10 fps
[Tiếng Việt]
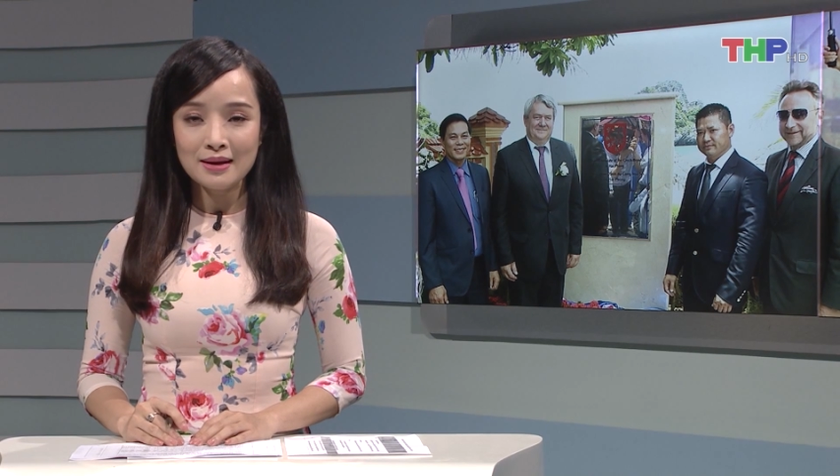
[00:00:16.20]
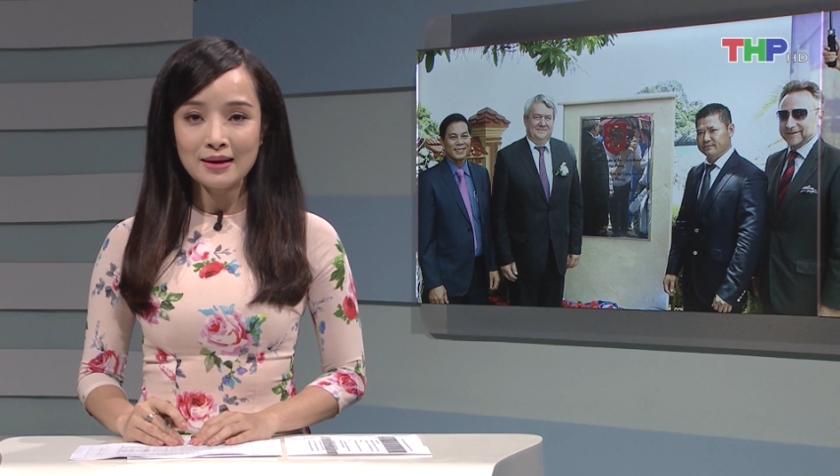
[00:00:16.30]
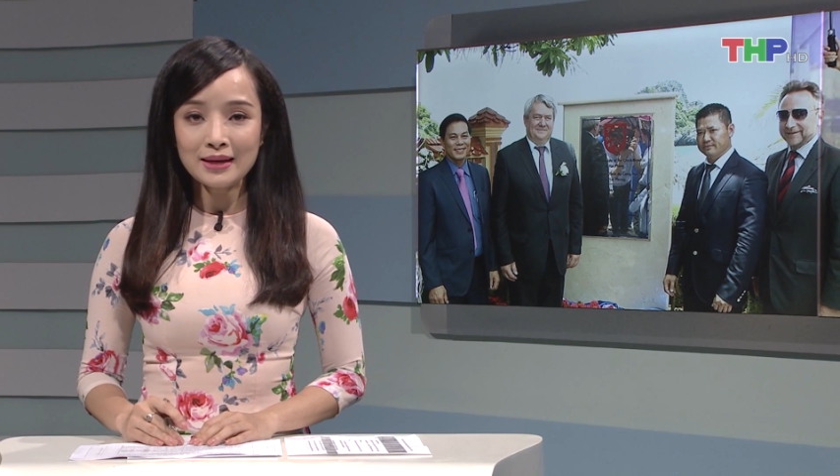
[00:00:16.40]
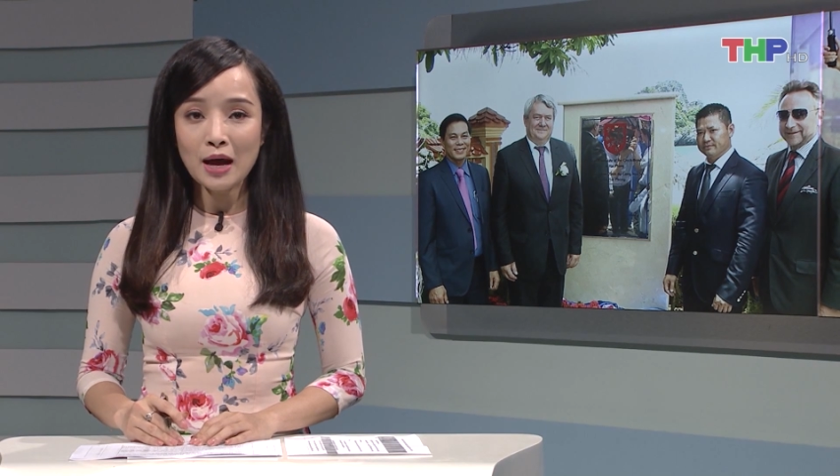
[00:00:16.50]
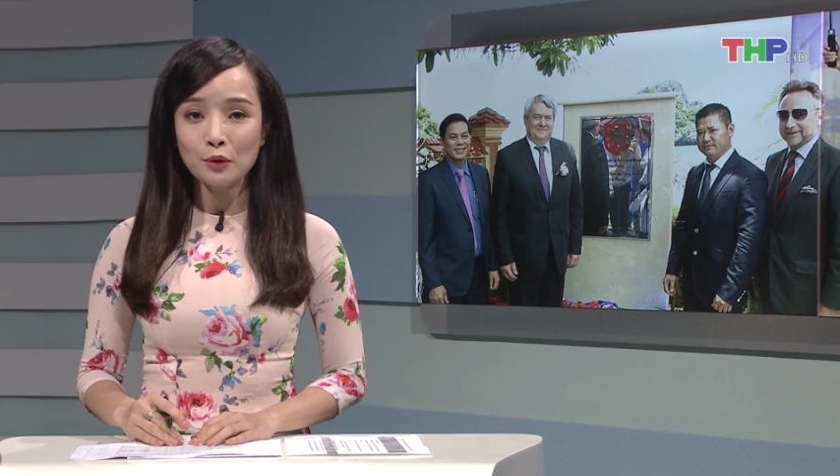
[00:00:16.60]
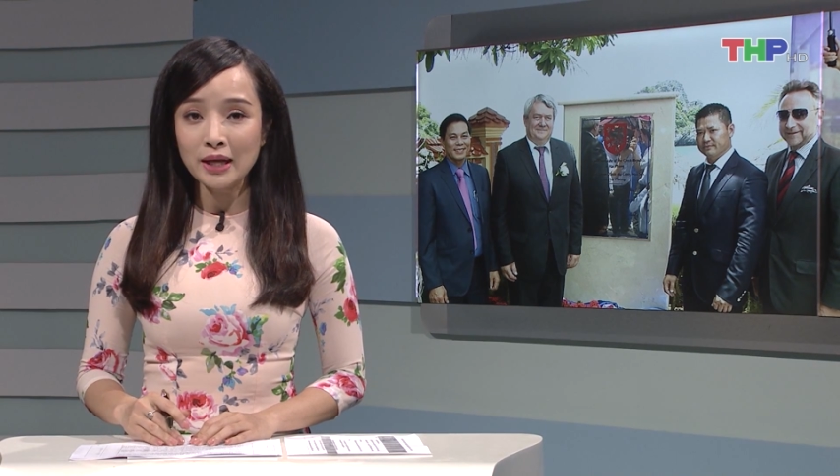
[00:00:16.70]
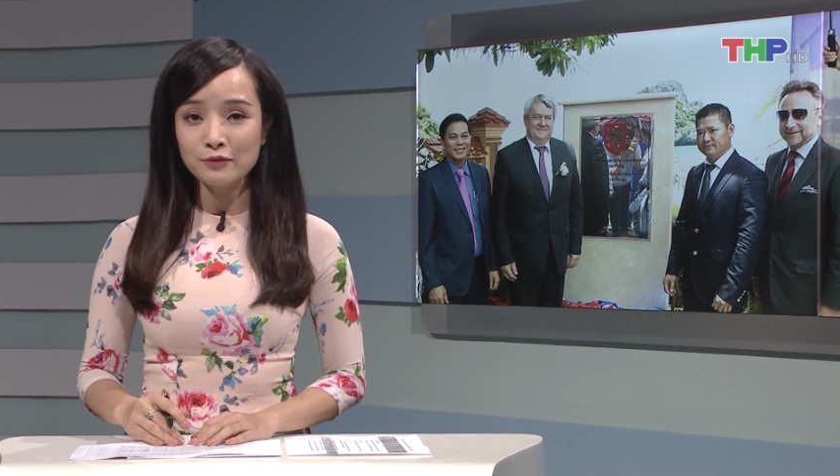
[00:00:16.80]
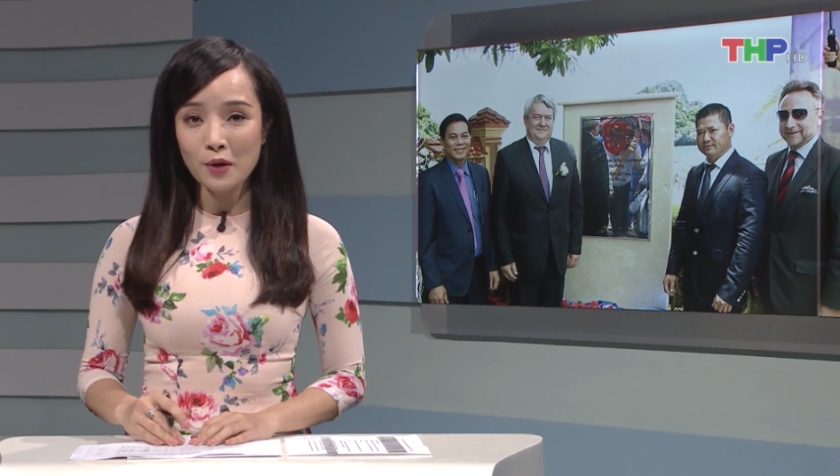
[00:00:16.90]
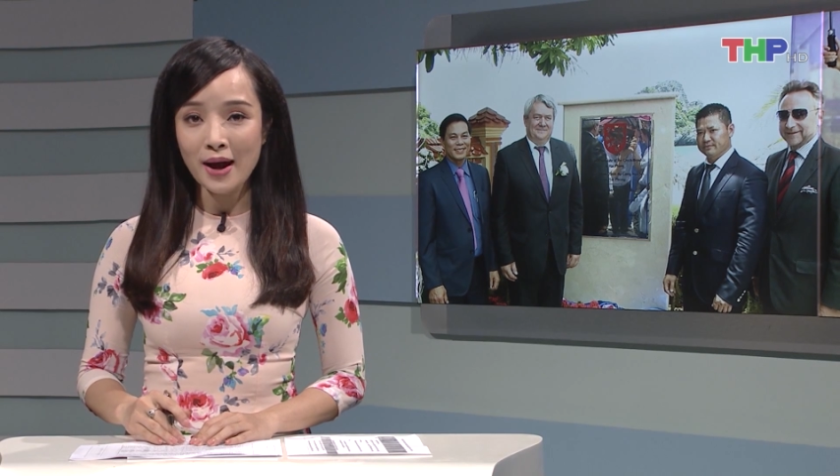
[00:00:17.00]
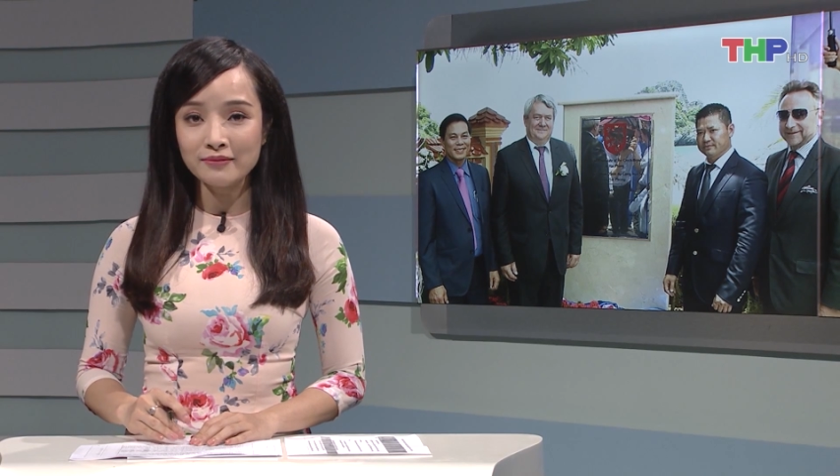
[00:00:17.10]
Lãnh đạo thành
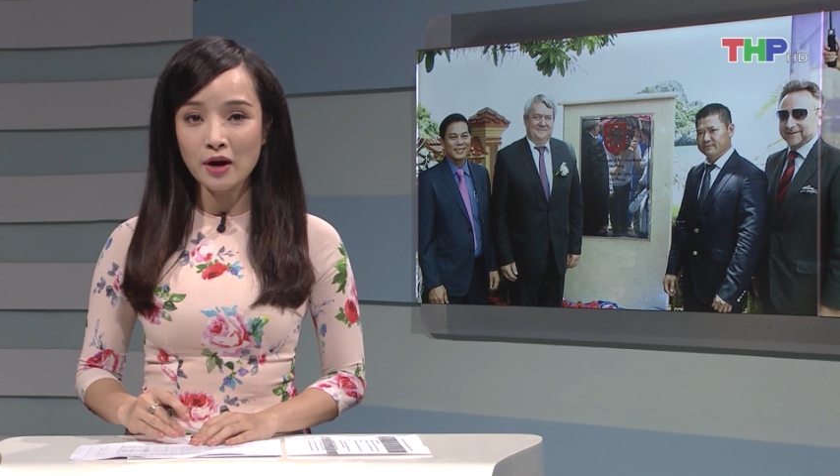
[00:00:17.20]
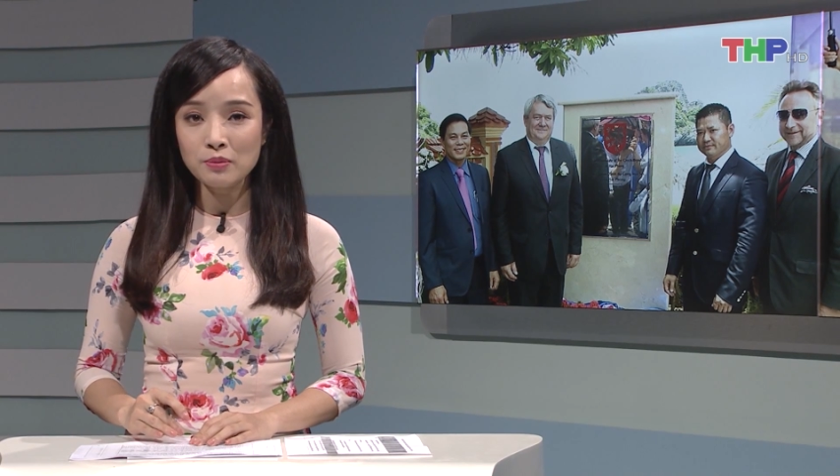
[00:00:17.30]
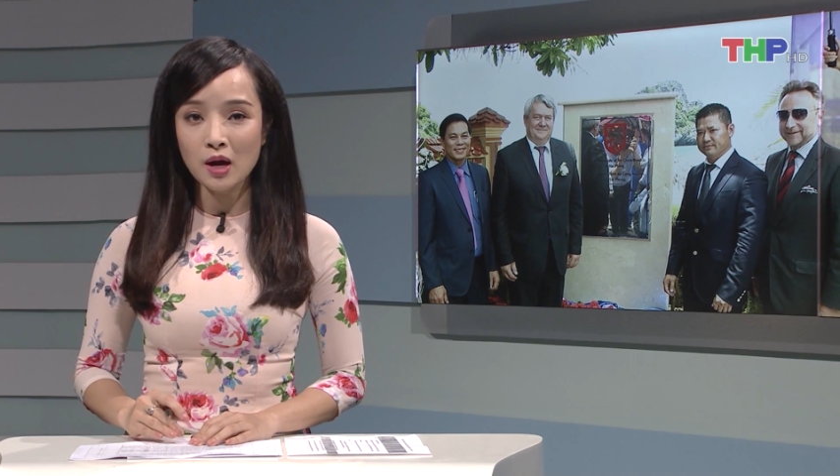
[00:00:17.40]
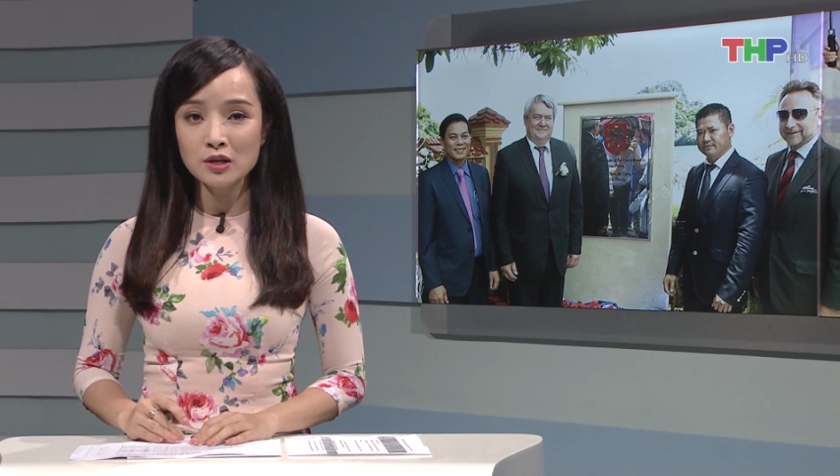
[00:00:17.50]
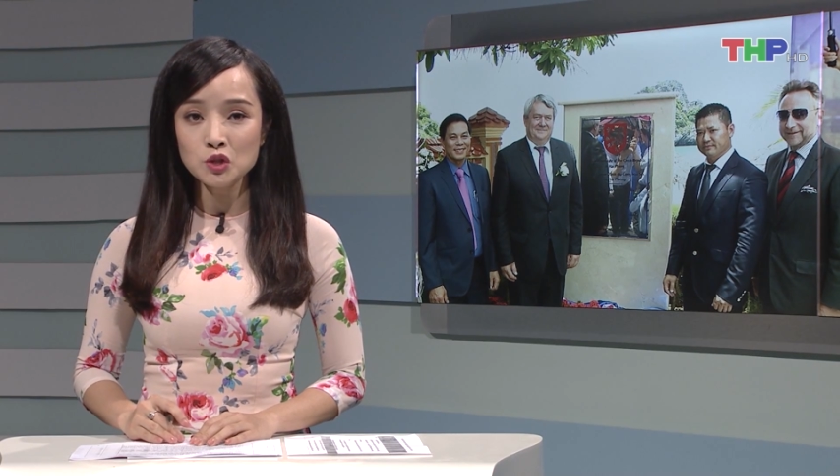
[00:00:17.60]
phố Hải Phòng có